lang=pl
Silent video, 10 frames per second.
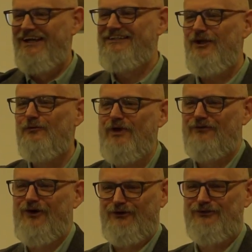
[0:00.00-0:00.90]
nie lubią
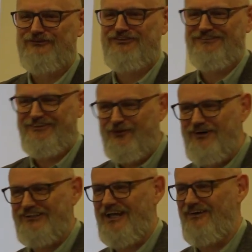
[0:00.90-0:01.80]
kotów i
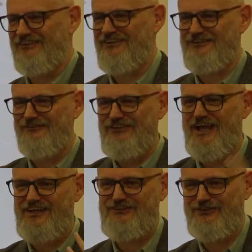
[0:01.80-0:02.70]
uważają, że to są
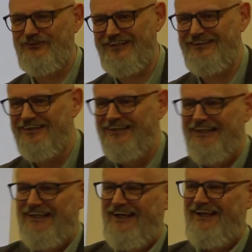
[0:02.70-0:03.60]
sierściuchy,
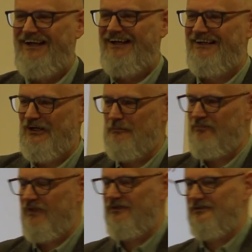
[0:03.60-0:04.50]
e,
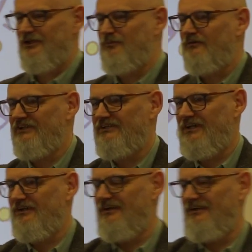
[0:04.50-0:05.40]
no bo
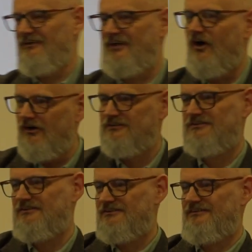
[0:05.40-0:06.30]
wiecie, e, kot
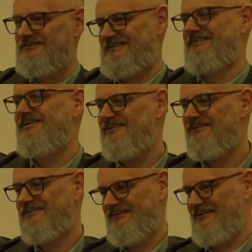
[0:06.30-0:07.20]
no to z
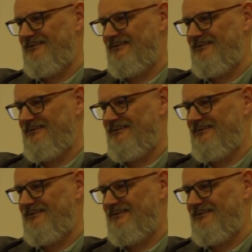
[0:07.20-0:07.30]
linii